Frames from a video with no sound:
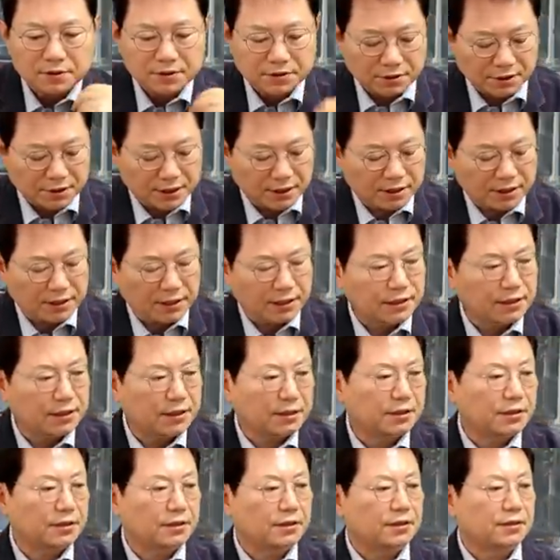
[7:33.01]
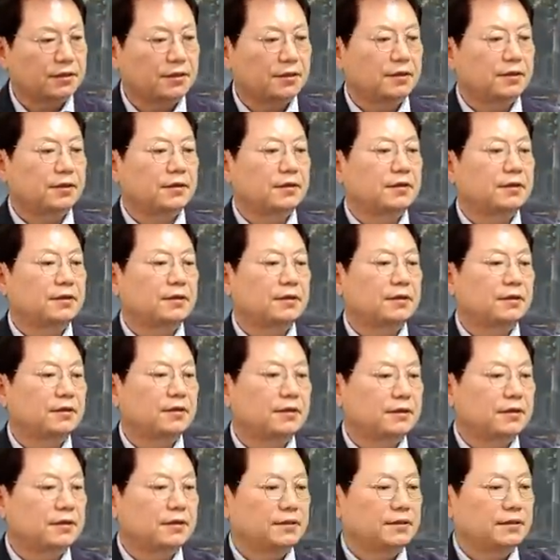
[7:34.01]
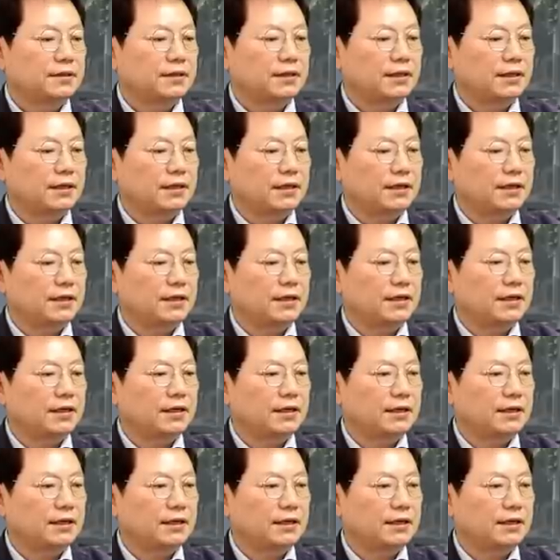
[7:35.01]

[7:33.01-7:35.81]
그렇게 얘기한대요. 예.